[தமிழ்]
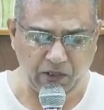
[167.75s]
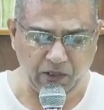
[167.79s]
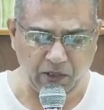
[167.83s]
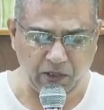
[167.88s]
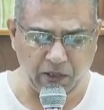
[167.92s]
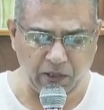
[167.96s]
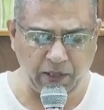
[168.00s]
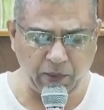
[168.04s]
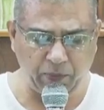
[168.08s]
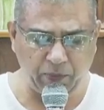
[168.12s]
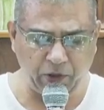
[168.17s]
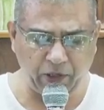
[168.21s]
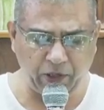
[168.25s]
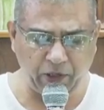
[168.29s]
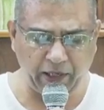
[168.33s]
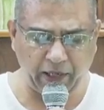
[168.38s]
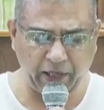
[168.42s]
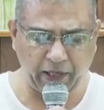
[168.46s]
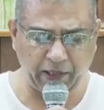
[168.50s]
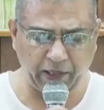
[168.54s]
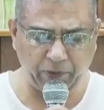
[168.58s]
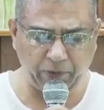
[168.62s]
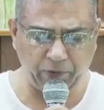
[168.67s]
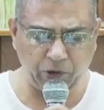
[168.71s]
நம்முடைய
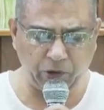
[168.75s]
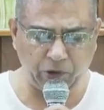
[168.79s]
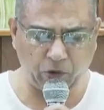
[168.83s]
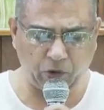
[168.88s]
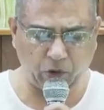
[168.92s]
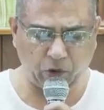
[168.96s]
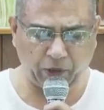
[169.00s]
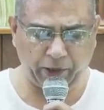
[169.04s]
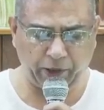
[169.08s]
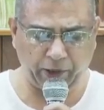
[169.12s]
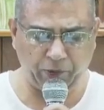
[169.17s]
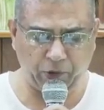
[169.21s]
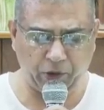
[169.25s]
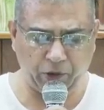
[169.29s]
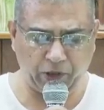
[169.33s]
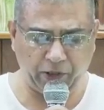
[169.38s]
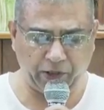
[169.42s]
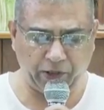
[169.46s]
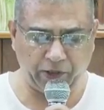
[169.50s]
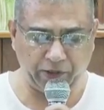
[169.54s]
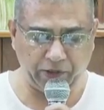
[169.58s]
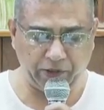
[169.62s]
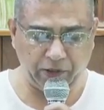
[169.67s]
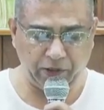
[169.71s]
அறிவு
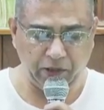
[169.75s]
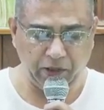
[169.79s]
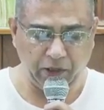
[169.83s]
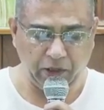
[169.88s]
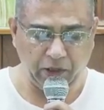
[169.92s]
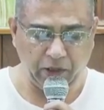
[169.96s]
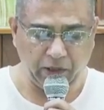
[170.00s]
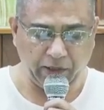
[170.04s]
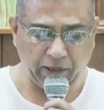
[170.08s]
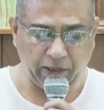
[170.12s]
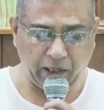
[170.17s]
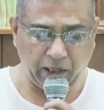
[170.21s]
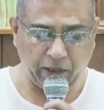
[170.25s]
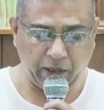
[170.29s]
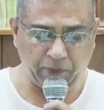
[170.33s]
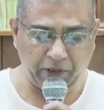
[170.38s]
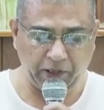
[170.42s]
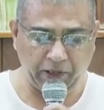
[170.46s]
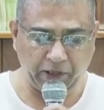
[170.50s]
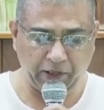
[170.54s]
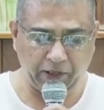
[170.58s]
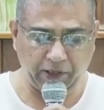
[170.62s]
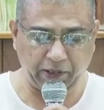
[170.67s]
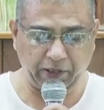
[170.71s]
குறைவுள்ளது நாம்
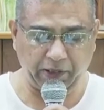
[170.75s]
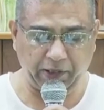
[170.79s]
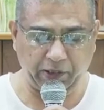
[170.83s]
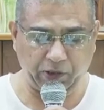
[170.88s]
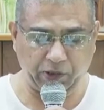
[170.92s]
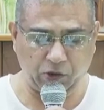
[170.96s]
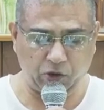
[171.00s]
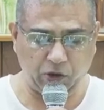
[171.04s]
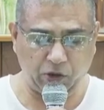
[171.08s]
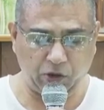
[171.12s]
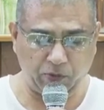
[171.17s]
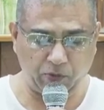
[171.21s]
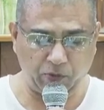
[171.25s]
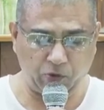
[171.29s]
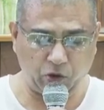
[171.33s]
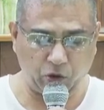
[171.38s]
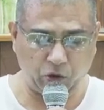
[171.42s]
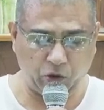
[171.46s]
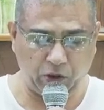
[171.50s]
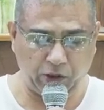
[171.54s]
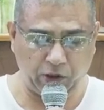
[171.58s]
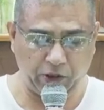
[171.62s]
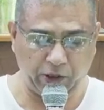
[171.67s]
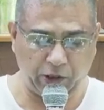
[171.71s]
தீர்க்க தரிசனம்
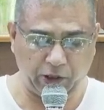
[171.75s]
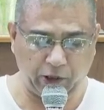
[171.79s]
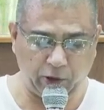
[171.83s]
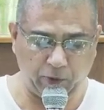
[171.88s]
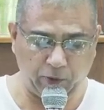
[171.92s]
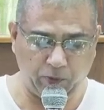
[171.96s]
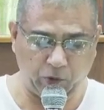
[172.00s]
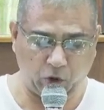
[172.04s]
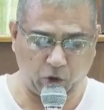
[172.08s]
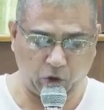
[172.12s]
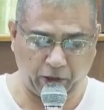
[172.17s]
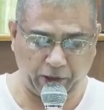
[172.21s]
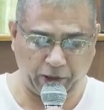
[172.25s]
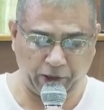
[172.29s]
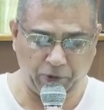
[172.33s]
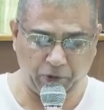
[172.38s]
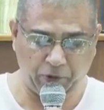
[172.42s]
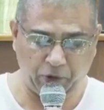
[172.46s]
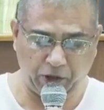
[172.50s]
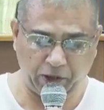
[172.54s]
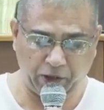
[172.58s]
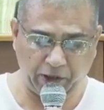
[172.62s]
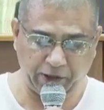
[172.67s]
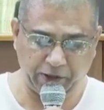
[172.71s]
சொல்லுதலும்
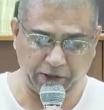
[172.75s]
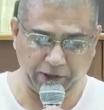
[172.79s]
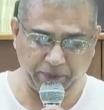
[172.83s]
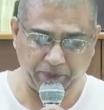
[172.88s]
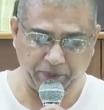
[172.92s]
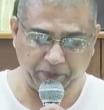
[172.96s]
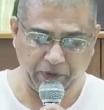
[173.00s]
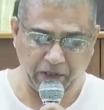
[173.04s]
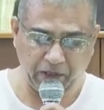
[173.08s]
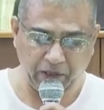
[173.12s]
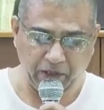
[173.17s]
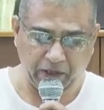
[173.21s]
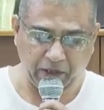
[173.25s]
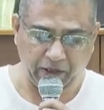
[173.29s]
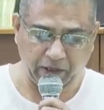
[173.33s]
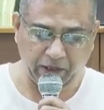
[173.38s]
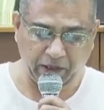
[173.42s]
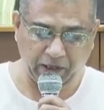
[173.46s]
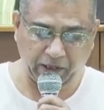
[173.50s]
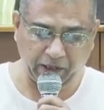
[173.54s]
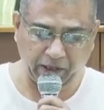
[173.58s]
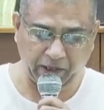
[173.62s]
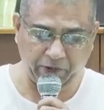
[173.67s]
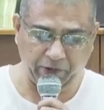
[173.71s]
குறைவுள்ளது
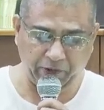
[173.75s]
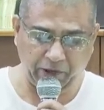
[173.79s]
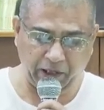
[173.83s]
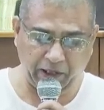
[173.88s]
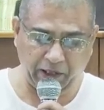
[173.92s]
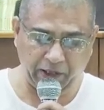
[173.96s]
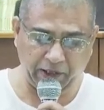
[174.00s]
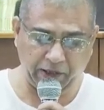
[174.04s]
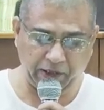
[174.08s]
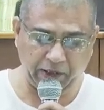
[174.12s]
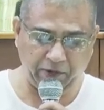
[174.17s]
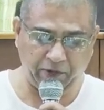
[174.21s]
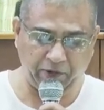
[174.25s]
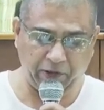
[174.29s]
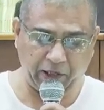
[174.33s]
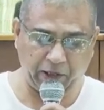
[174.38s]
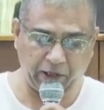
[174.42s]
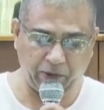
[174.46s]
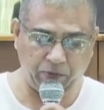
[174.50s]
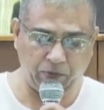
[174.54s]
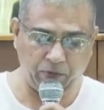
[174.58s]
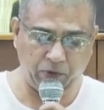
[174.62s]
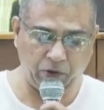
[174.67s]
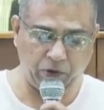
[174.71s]
நிறைவானது
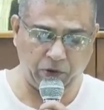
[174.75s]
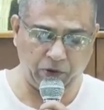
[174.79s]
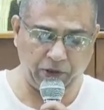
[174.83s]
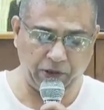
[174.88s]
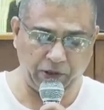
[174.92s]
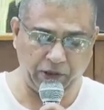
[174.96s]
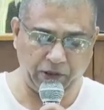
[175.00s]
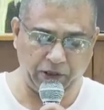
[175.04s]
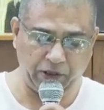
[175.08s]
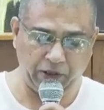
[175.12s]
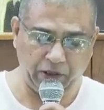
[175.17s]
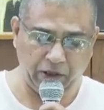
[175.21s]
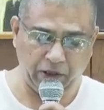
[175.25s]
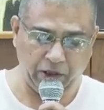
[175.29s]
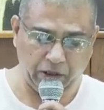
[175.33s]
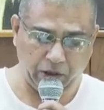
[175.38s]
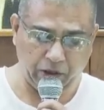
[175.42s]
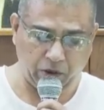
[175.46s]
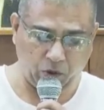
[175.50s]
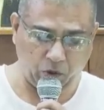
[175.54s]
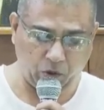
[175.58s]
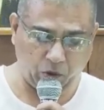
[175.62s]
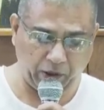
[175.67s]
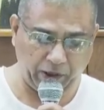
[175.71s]
வரும்போது
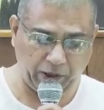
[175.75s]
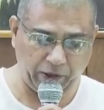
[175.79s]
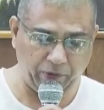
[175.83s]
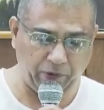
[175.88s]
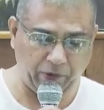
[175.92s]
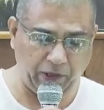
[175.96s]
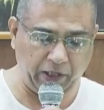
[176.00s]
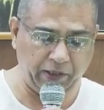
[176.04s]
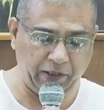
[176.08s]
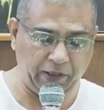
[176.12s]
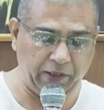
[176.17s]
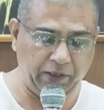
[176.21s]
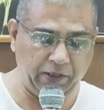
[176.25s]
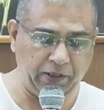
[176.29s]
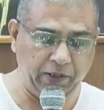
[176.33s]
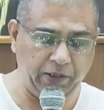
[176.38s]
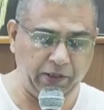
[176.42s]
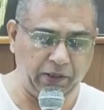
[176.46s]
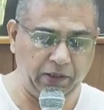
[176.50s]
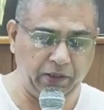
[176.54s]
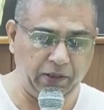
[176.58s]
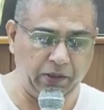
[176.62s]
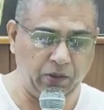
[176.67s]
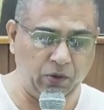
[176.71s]
குறைவானது
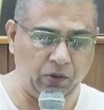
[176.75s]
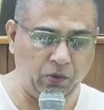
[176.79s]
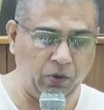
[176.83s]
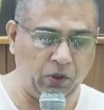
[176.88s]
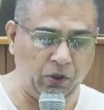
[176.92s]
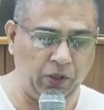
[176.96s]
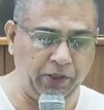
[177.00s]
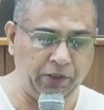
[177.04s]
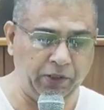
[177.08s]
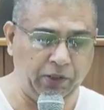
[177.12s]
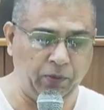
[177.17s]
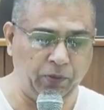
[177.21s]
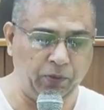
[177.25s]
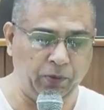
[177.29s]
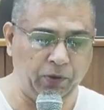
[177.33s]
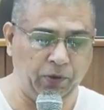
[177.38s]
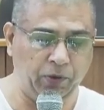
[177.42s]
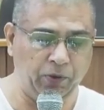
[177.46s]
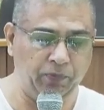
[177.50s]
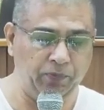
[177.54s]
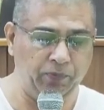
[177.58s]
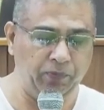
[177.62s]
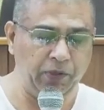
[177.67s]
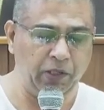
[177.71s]
ஒழிந்து
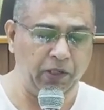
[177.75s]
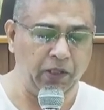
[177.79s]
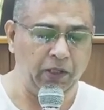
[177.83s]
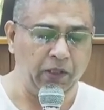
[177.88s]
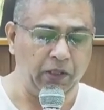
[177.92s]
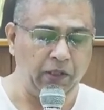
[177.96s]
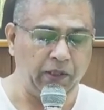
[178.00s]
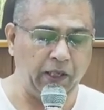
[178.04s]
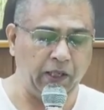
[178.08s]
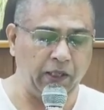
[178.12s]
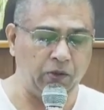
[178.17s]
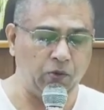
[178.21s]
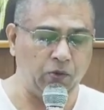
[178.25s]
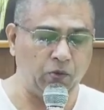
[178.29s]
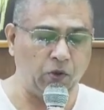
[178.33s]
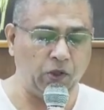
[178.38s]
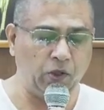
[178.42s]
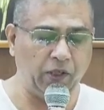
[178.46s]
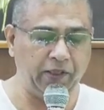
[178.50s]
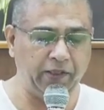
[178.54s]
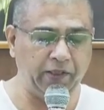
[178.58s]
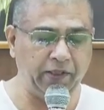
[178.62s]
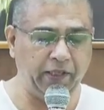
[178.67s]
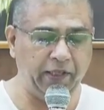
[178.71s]
போம் நான்
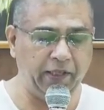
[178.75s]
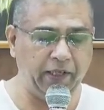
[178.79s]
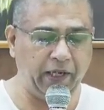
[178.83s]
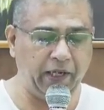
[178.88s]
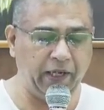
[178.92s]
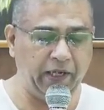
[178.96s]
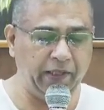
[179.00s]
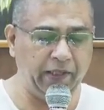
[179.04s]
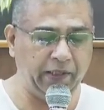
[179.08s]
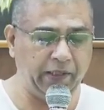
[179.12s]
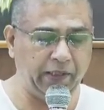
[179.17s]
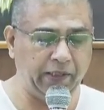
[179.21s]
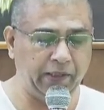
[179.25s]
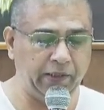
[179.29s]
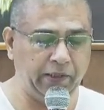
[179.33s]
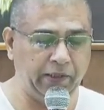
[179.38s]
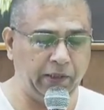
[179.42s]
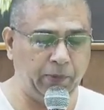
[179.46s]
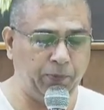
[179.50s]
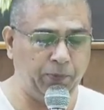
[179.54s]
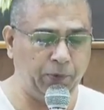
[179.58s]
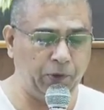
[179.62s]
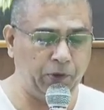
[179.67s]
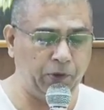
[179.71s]
குழந்தையாய்
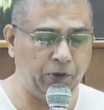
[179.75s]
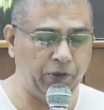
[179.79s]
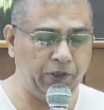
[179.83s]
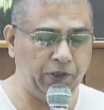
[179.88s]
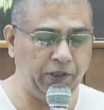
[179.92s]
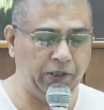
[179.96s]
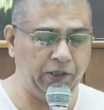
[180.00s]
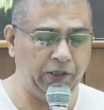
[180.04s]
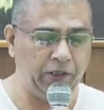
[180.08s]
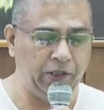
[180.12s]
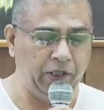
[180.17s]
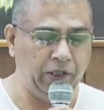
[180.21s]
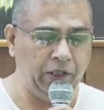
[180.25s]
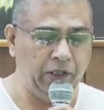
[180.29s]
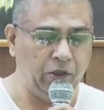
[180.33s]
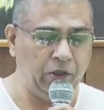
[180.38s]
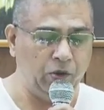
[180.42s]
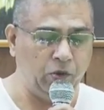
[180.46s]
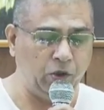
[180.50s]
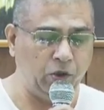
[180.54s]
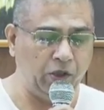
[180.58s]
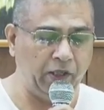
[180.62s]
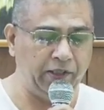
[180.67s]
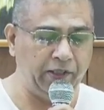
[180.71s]
இருந்தபோது
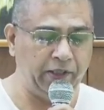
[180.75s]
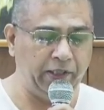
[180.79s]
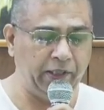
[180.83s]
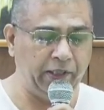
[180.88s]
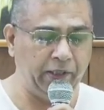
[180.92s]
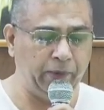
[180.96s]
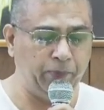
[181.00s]
குழந்தையைப்